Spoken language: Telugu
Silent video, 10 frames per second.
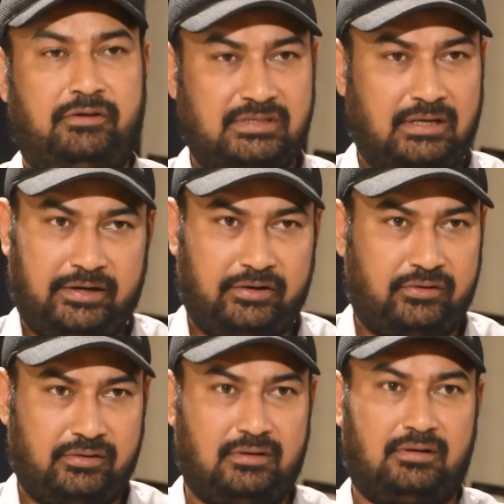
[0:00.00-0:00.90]
రీజనల్ రింగ్
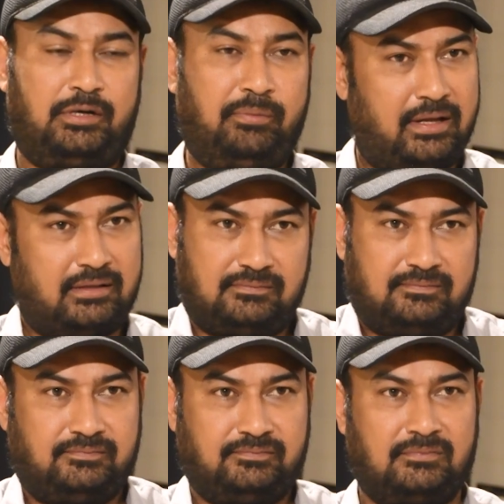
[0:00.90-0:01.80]
రోడ్ ట్రిపుల్ ఆర్
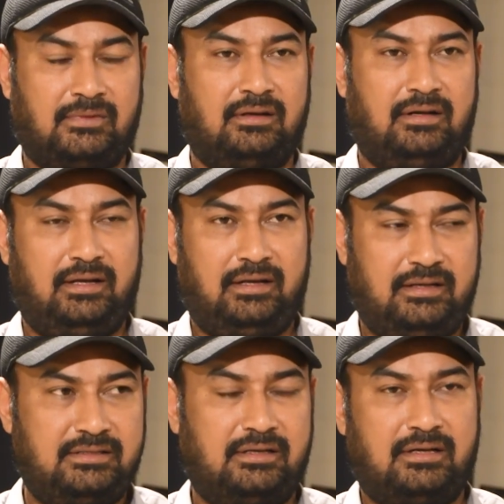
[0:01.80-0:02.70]
అంటే
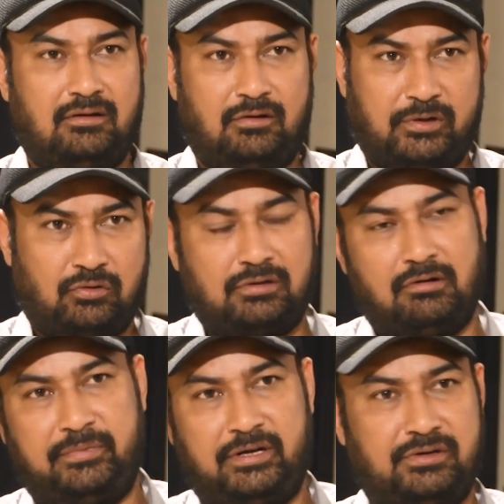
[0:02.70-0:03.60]
రీసెంట్ గా గవర్నమెంట్ కొత్త
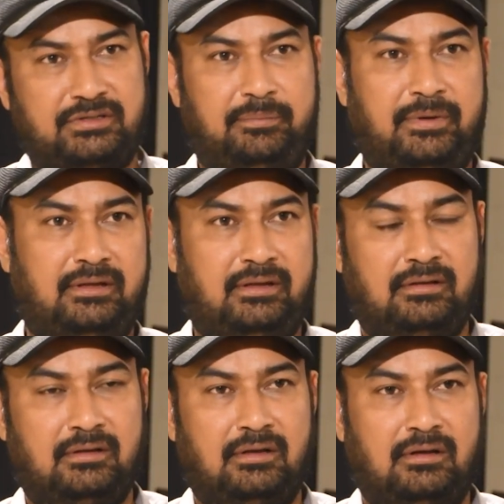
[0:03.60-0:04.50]
గవర్నమెంట్ కూడా చెప్పింది
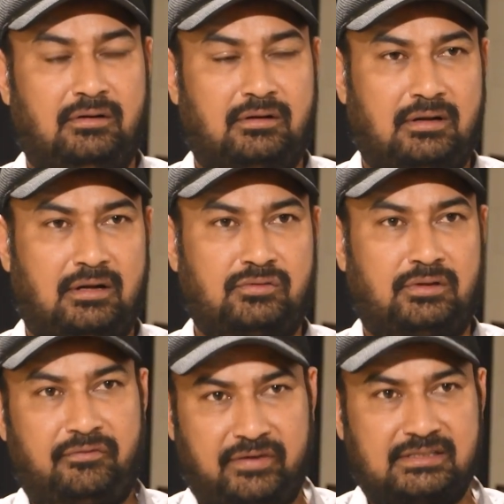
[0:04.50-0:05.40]
ఒక
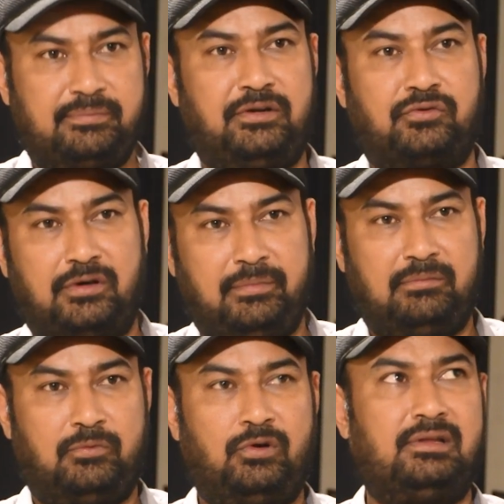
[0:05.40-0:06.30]
సొంత ఫండ్స్ పెట్టుకొని
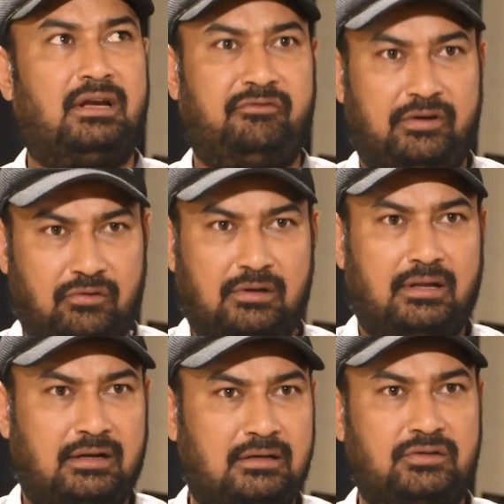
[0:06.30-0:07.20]
మేము మూడు వందల ఎనభై కోట్ల
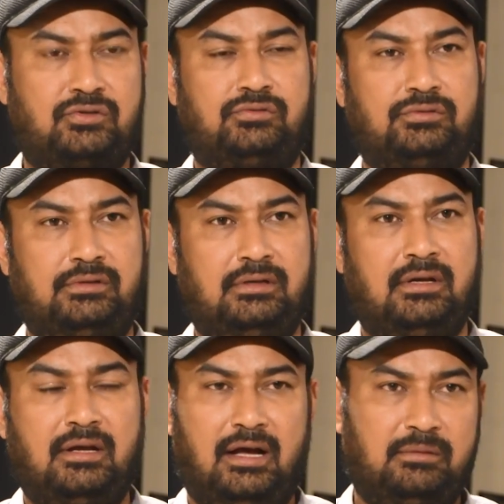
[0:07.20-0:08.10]
దాకా ఖర్చు అవుతుంది
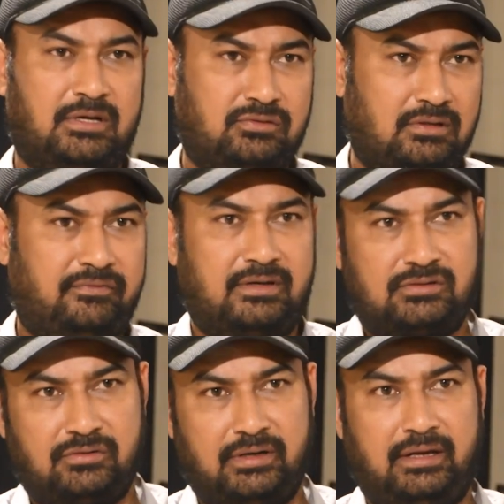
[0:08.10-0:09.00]
అది మా సొంత
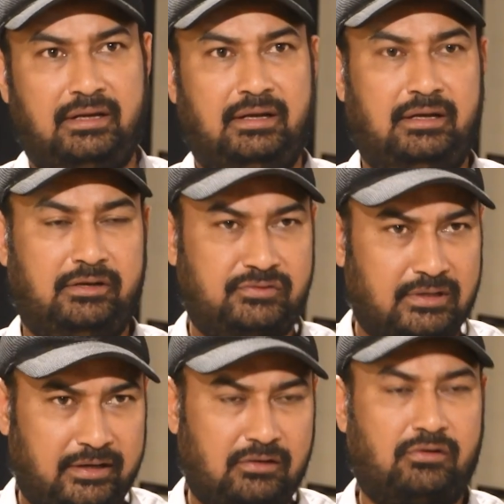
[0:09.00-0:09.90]
ఫండ్స్ తోనే ఈ
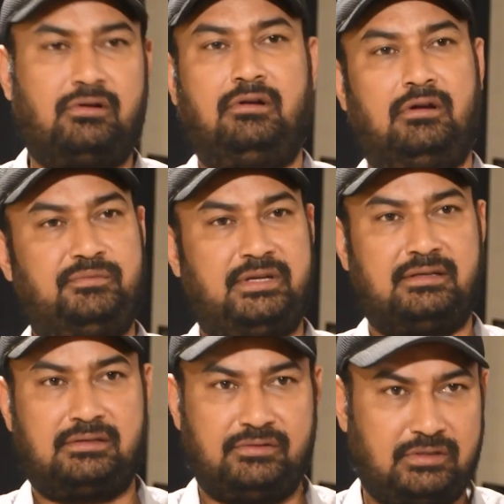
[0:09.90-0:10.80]
రీజనల్ లింక్ రోడ్ కూడా డెవలప్
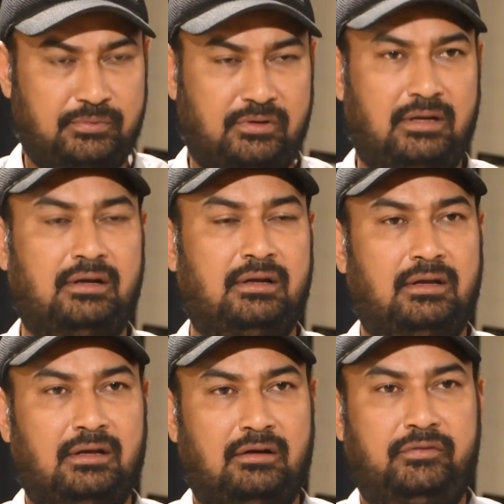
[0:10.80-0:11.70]
చేస్తా అని చెప్పి కూడా
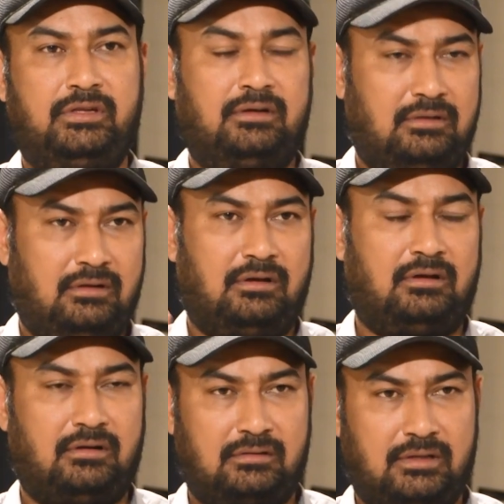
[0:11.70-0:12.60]
విత్ ఇన్
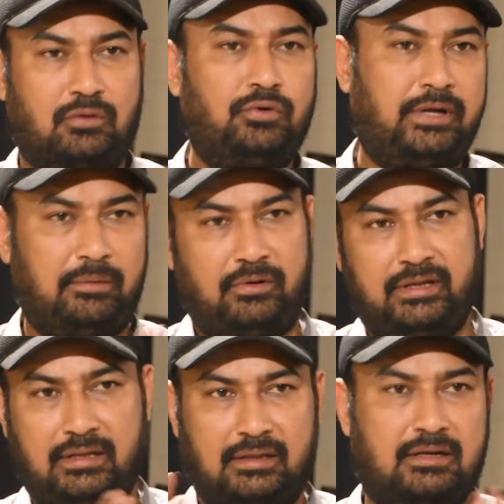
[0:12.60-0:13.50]
తక్కువ టైంలో
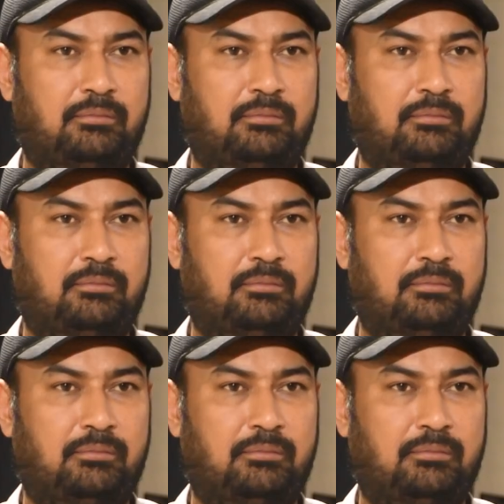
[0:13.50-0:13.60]
ఇది ఎంత